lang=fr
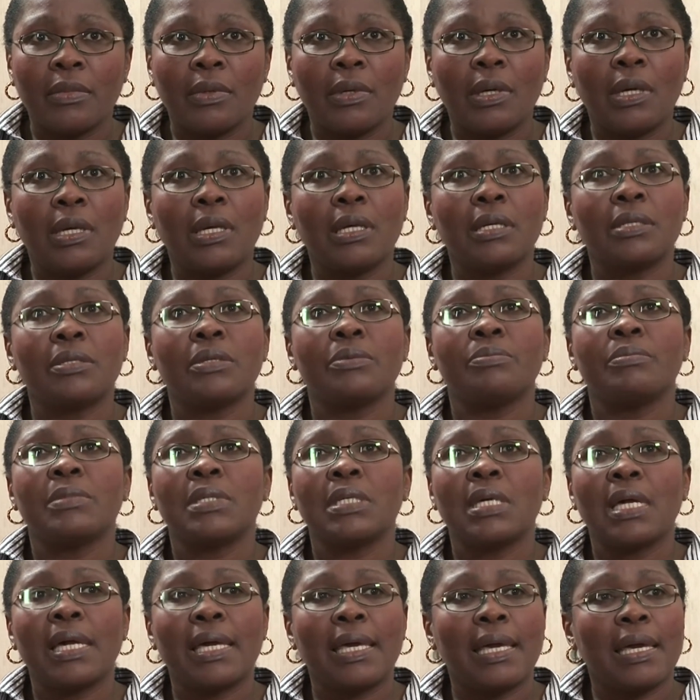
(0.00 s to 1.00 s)
Et là, je me
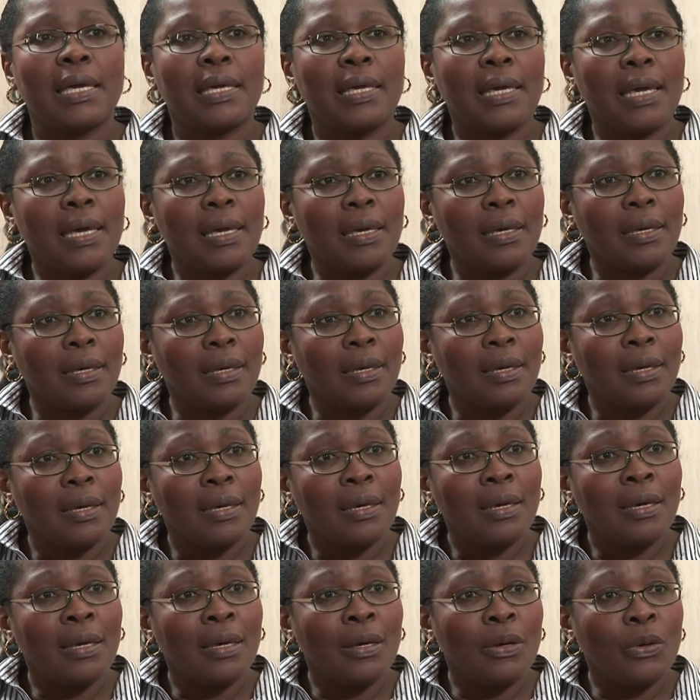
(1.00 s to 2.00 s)
dis, aïe, aïe, aïe,
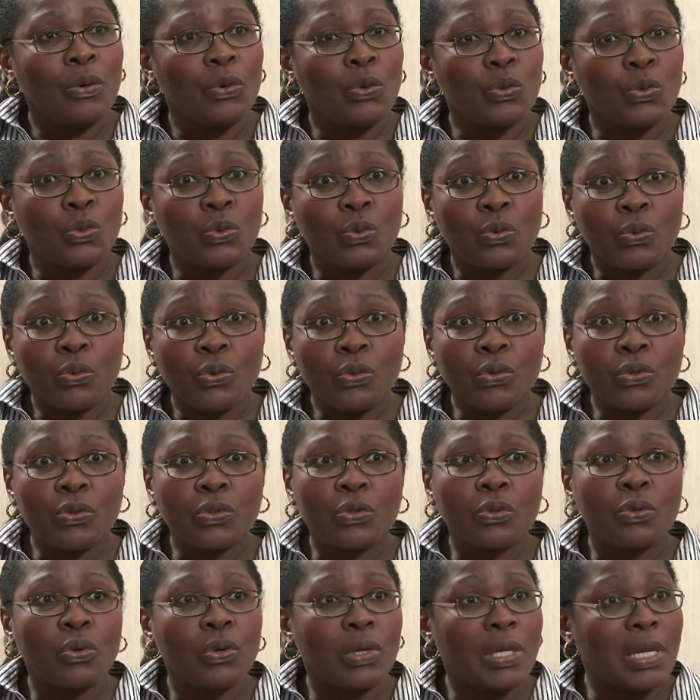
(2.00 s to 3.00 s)
au secours,
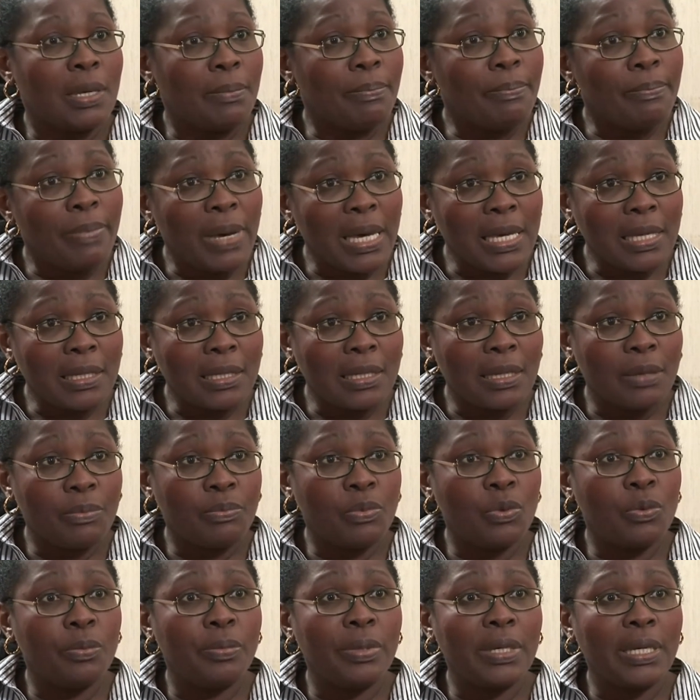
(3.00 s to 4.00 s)
je ne connais pas ces
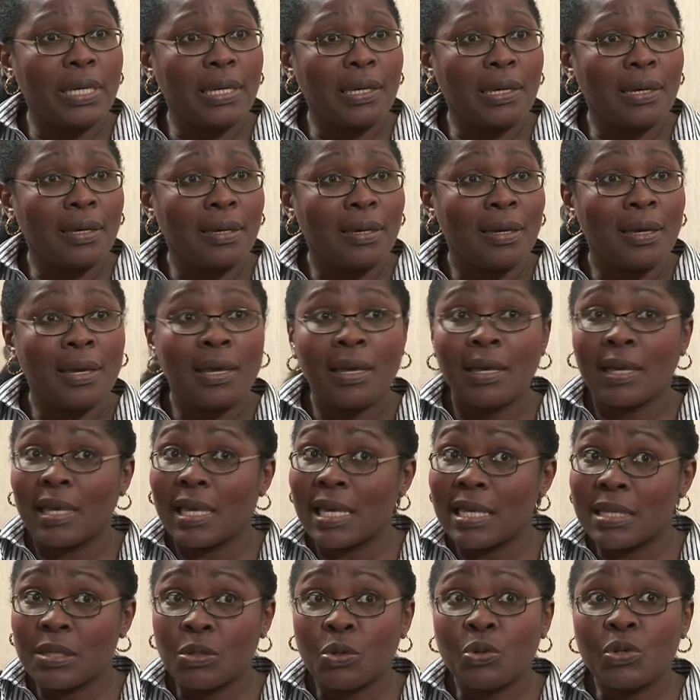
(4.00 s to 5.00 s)
publics.
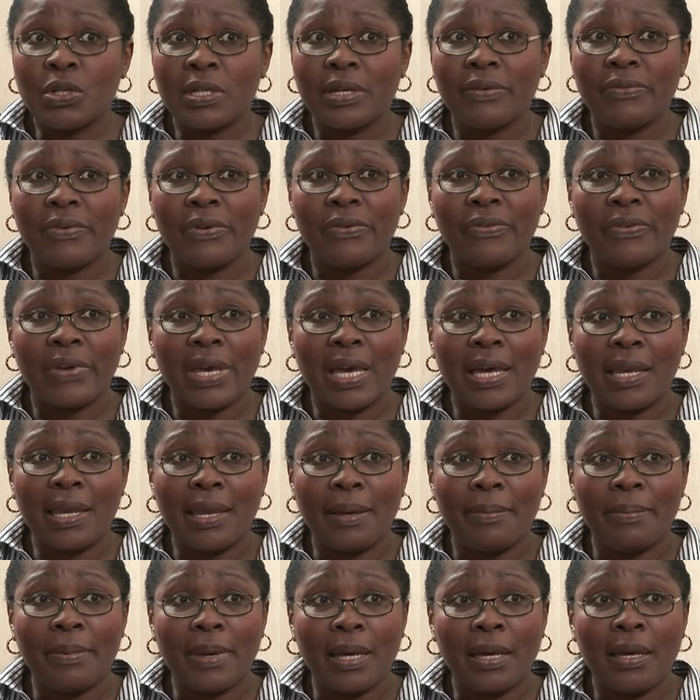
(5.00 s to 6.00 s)
Qu'est-ce que je vais faire
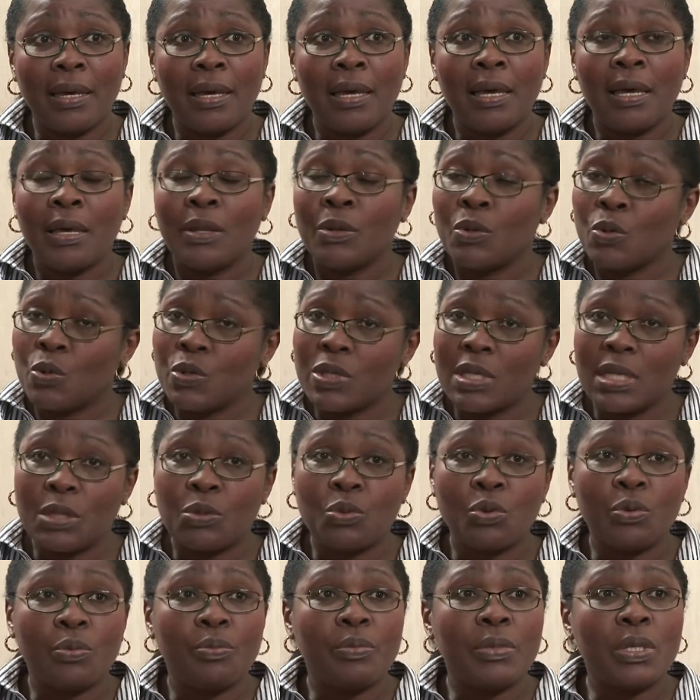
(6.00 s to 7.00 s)
là-bas Non,
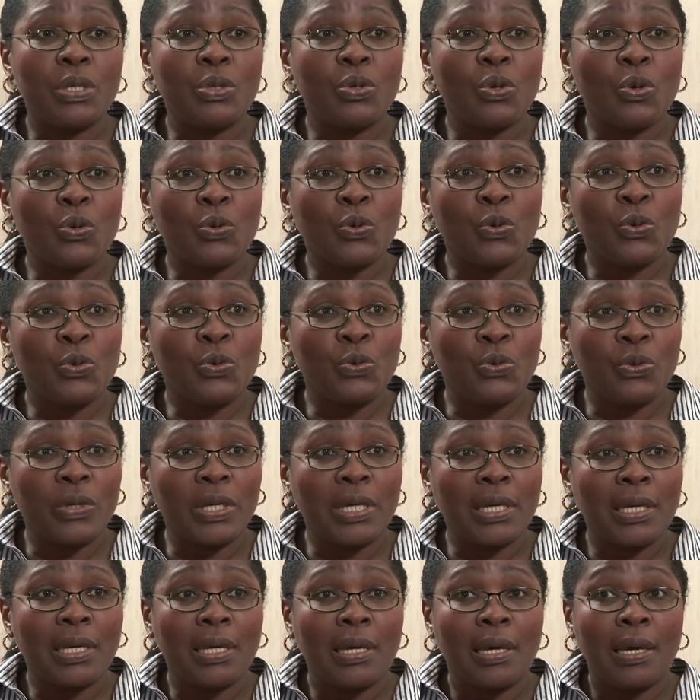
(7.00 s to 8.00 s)
c'est une mission de
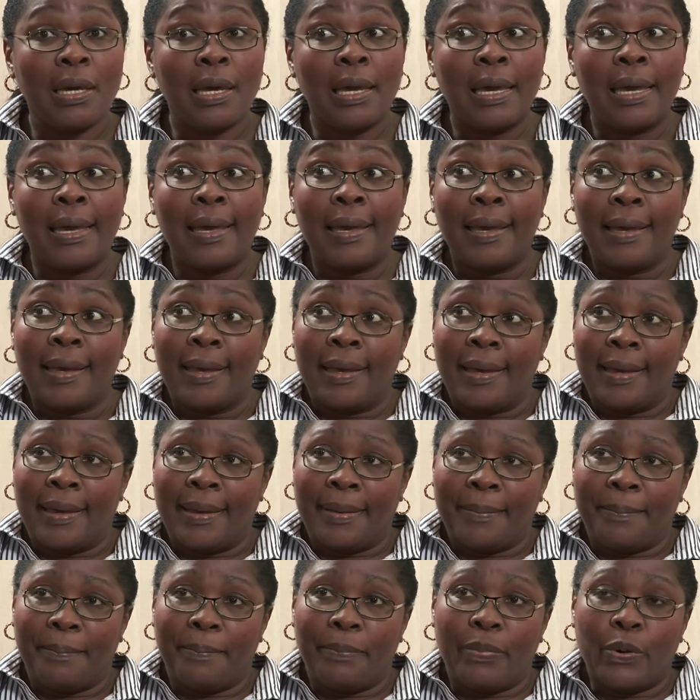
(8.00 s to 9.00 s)
nuit.
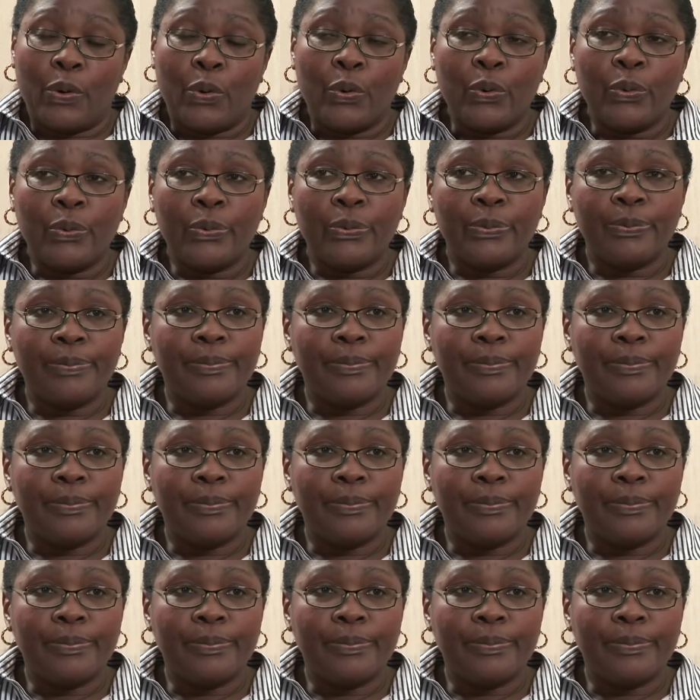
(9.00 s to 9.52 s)
Bon,